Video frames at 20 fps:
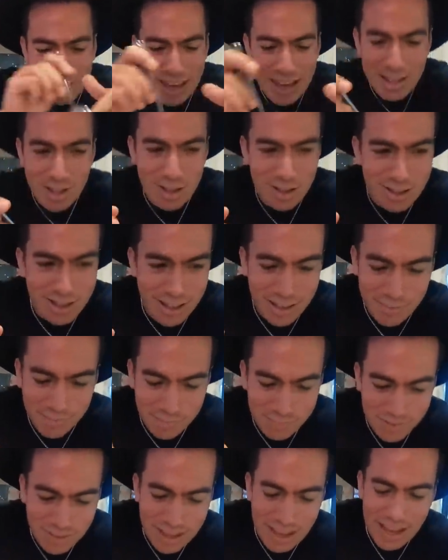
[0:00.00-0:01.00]
Eso sí,
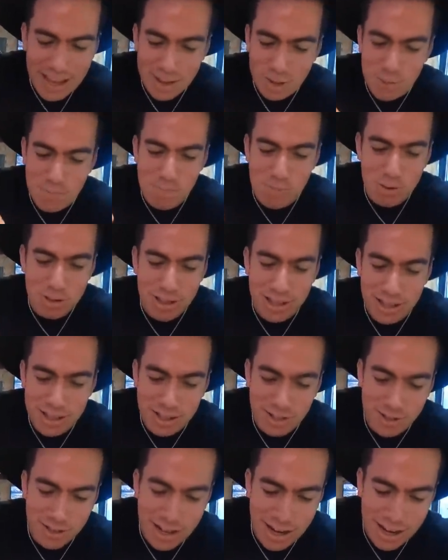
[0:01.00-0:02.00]
es un plus
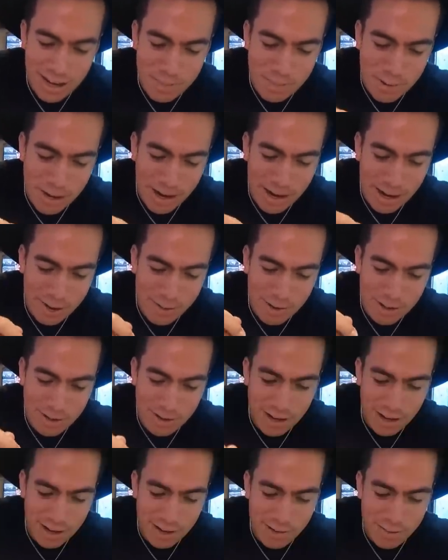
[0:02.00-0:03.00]
adicional que para el
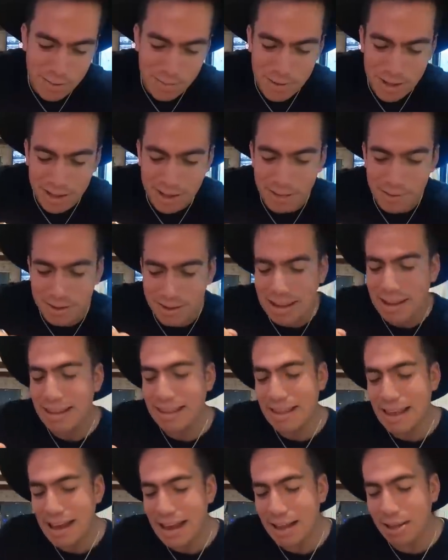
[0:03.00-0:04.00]
ecuatoriano, obviamente,
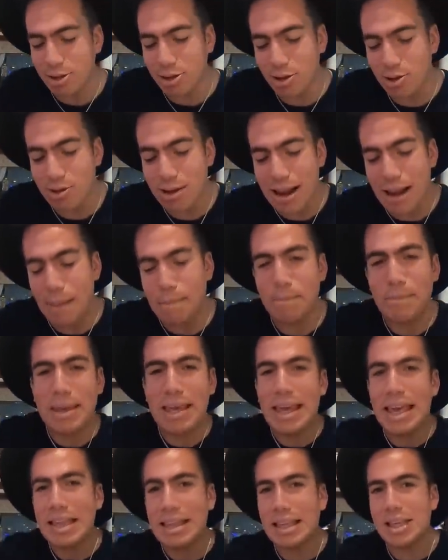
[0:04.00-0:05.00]
tener todo el
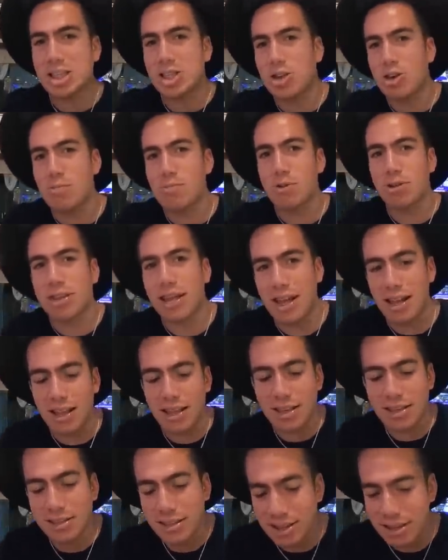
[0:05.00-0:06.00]
ambiente así como tal,
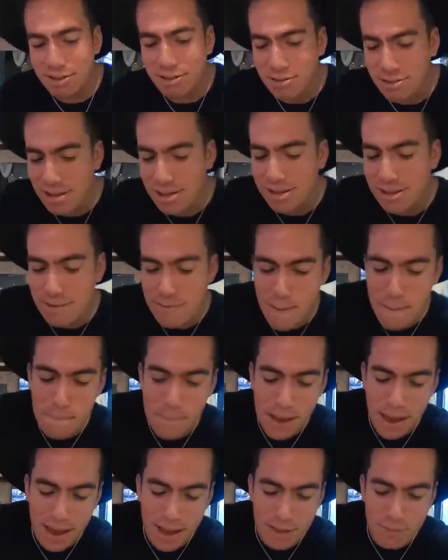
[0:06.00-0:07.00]
de decir, tú estás en el
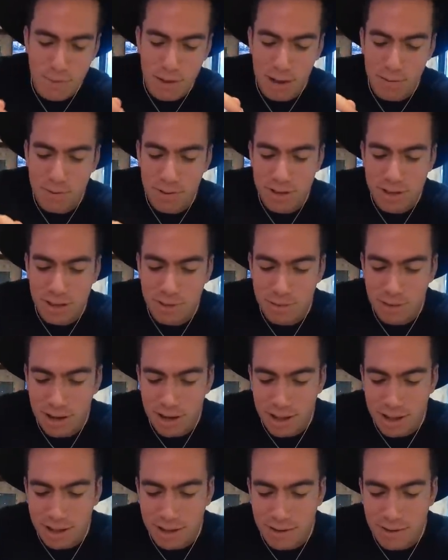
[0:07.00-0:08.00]
país, veamos el
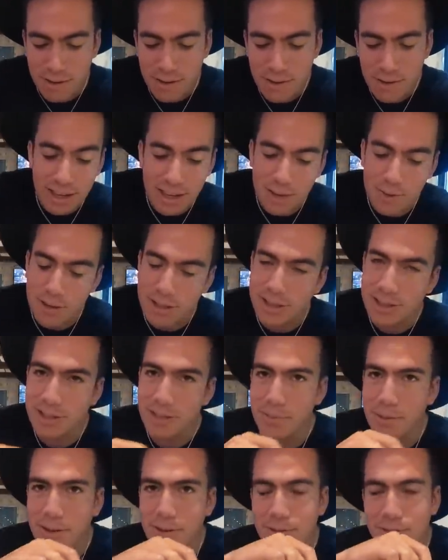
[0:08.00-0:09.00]
cebolladito. Hijo, así se
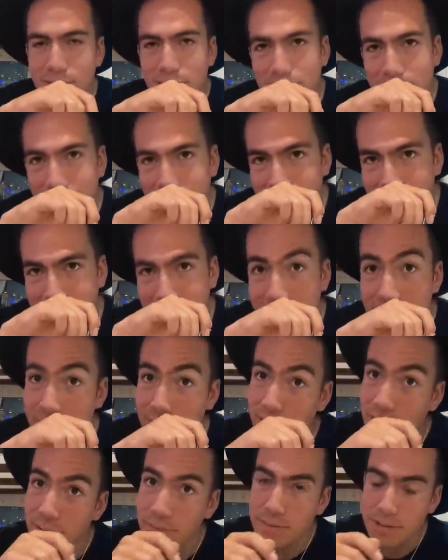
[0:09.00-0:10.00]
ve contundente, sí,
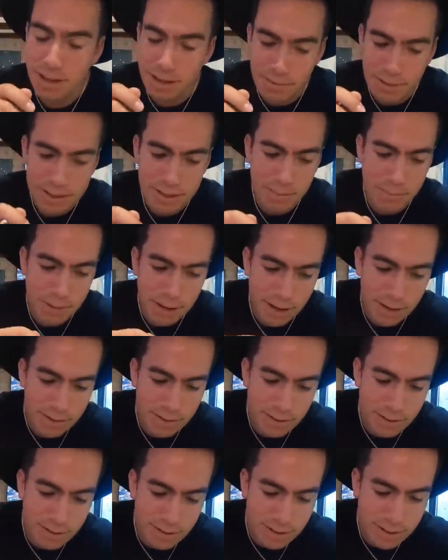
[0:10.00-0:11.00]
no, se avanza para
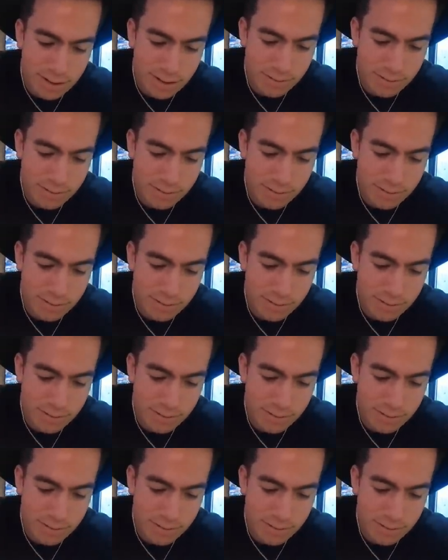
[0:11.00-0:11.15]
los dos.